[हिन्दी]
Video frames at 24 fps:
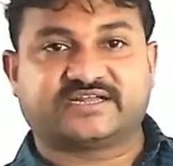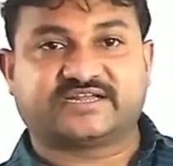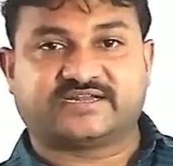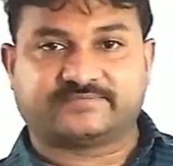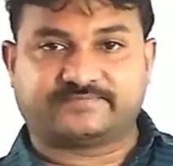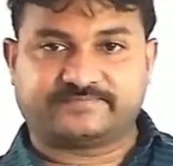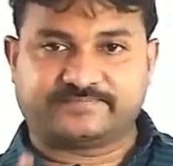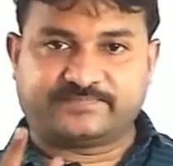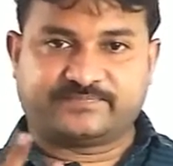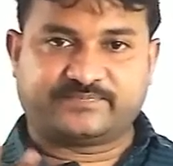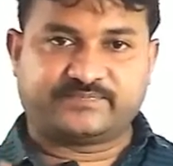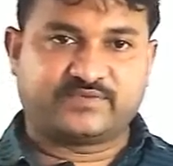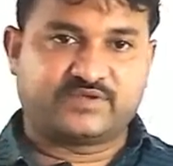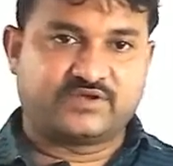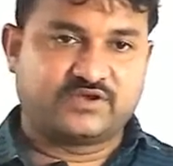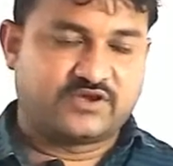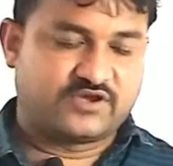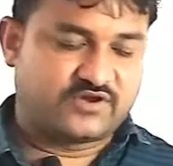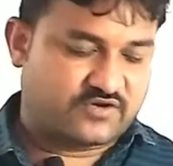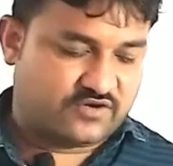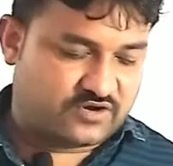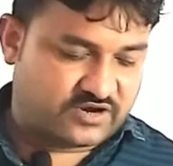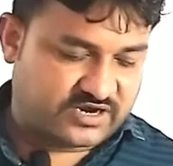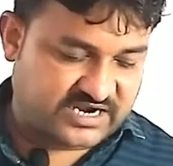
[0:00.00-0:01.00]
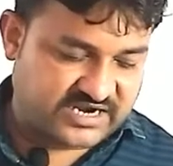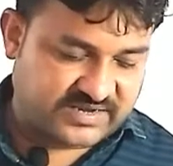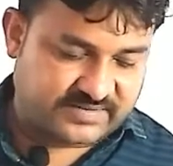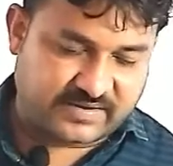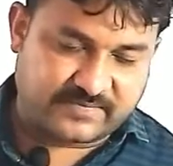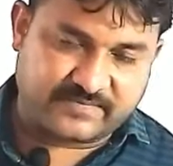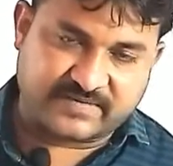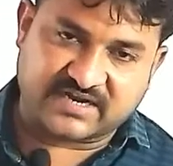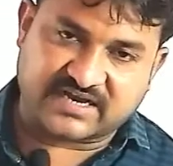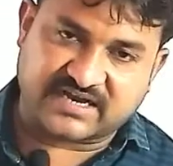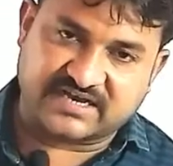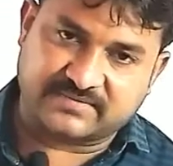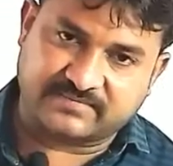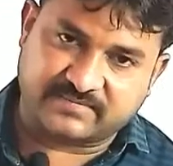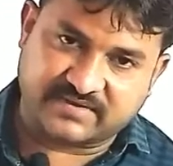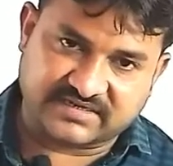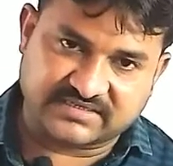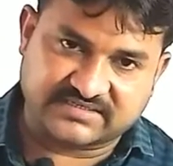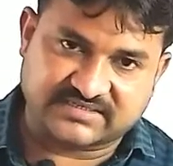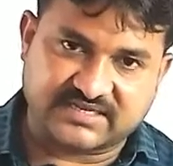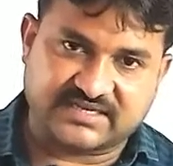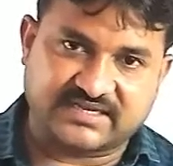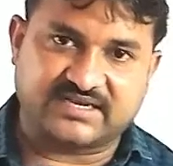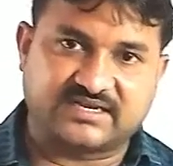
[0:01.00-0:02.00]
संख्या क्रम और नवा प्रकार
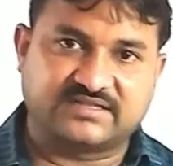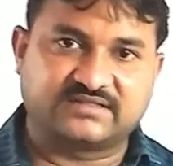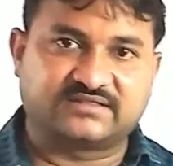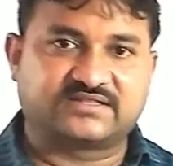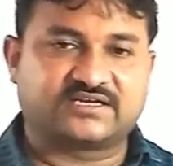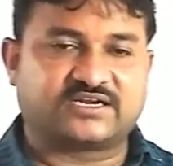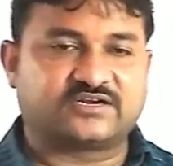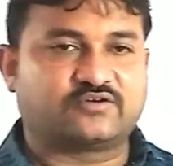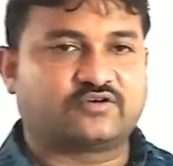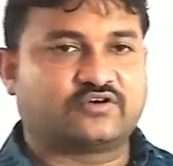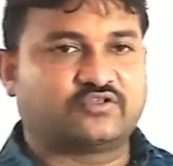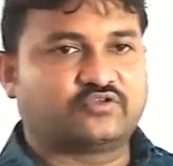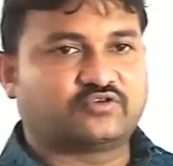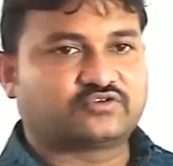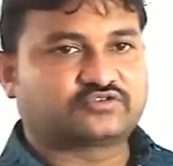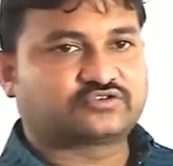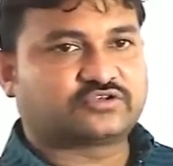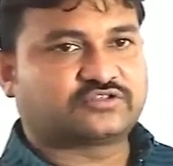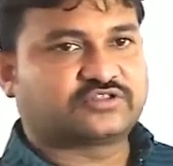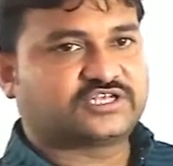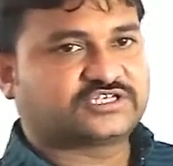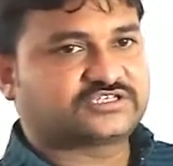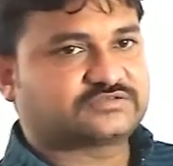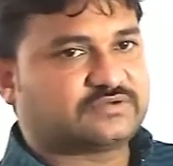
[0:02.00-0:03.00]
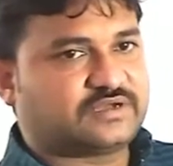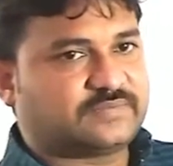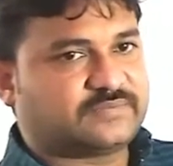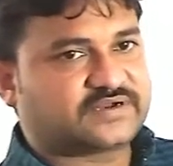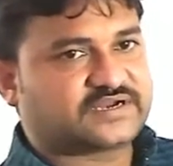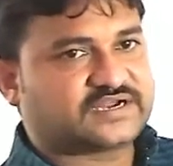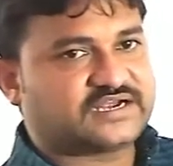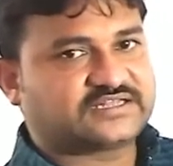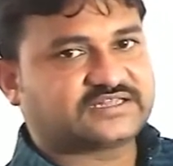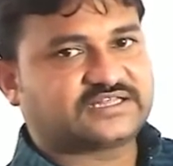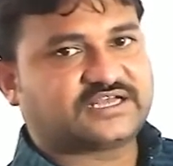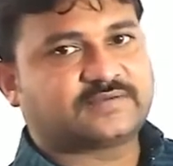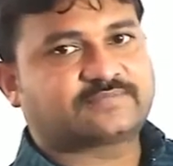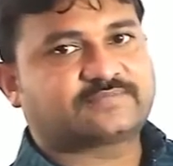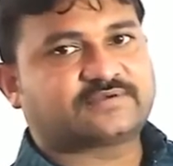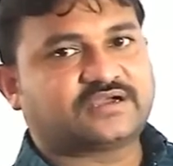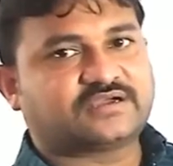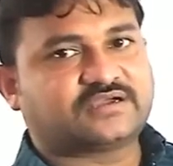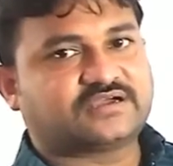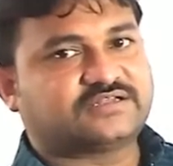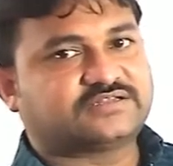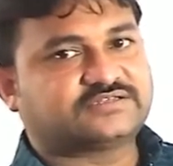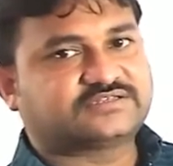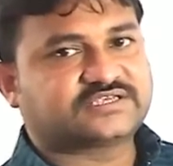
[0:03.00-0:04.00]
वर्ग संख्या अंतर और दोस्तों दसवां प्रकार था
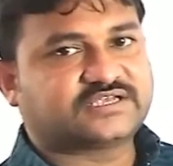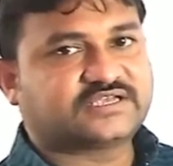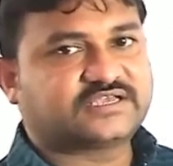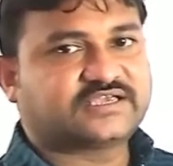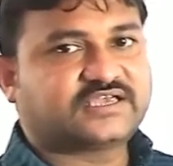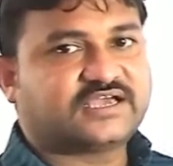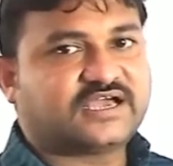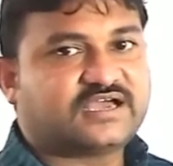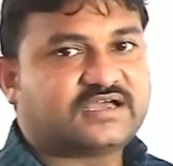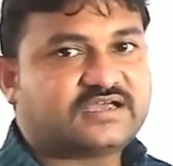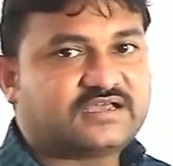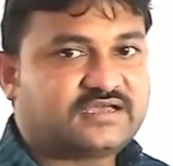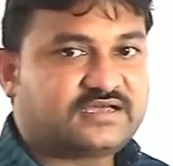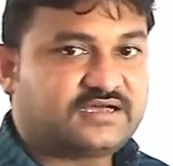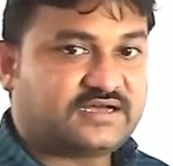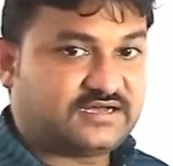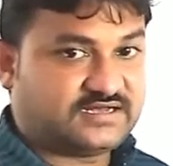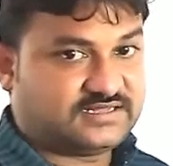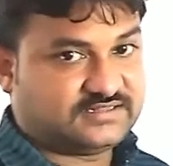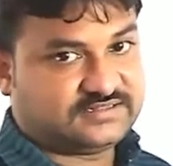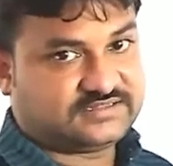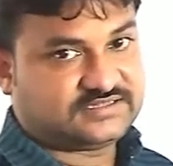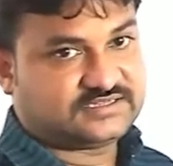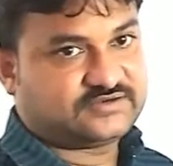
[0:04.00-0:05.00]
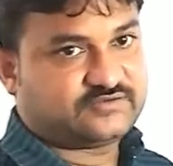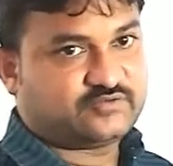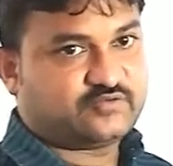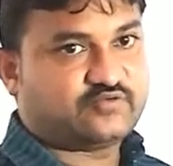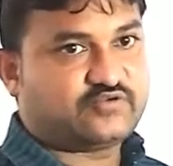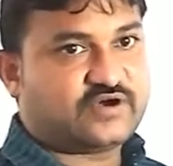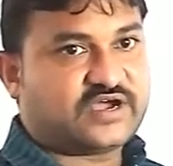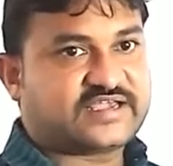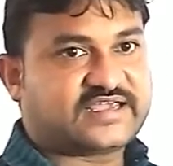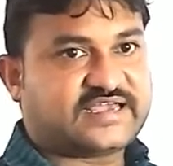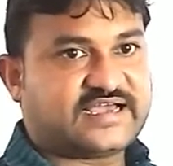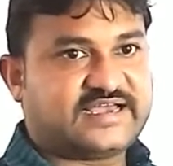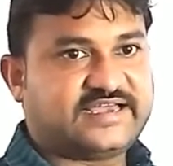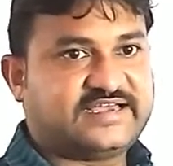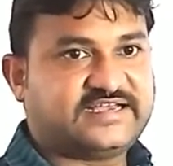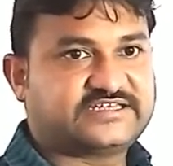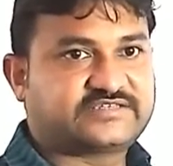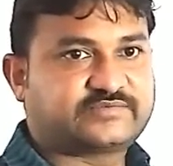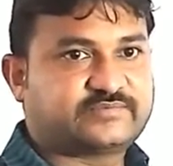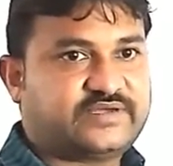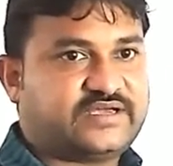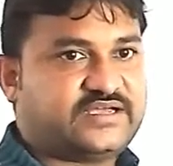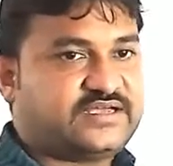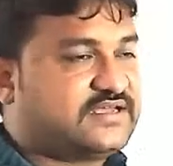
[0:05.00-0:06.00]
आपका घन संख्या अंतर हुआ क्या
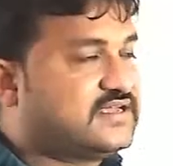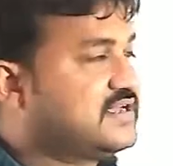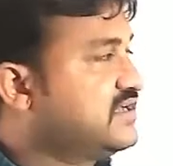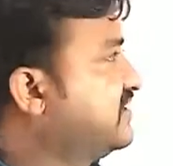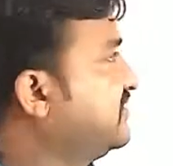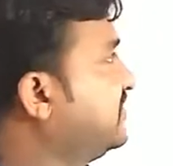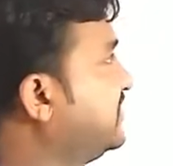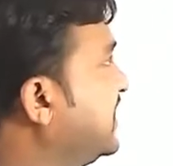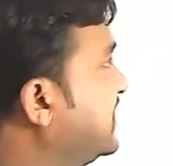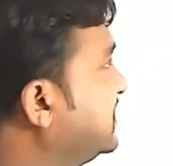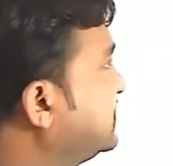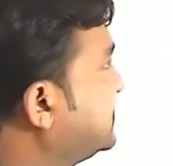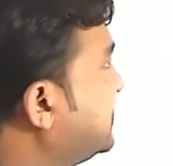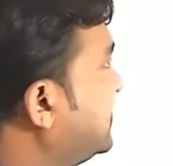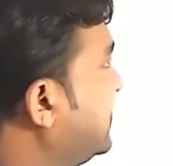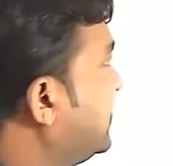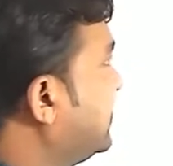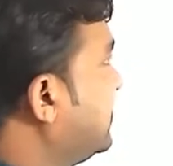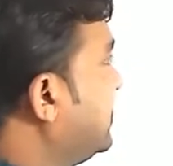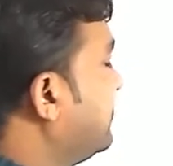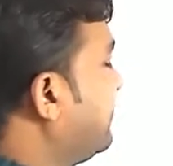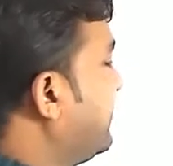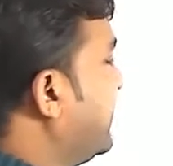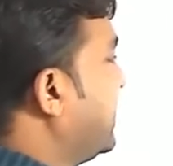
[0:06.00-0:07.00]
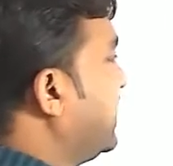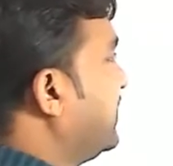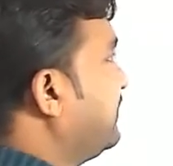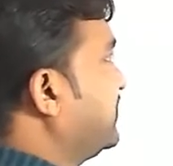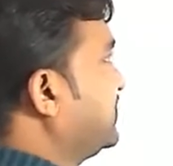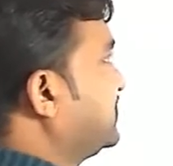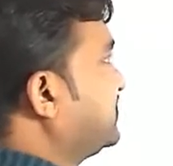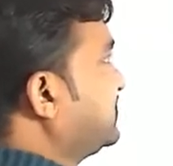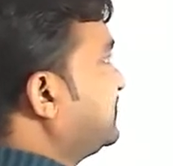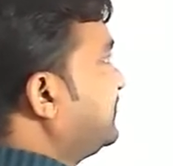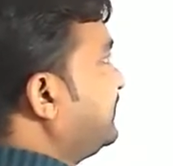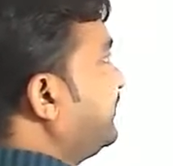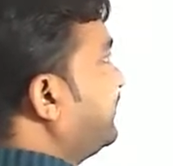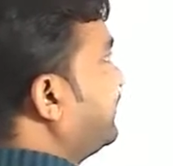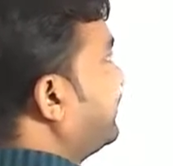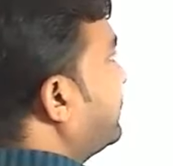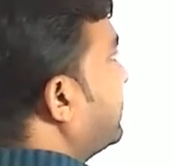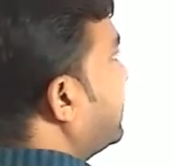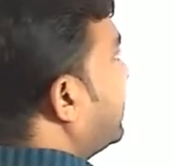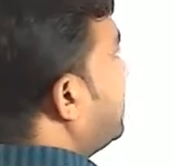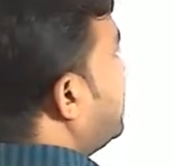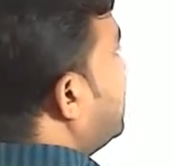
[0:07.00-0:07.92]
है इसमें ध्यान से देखिए पहला प्रश्न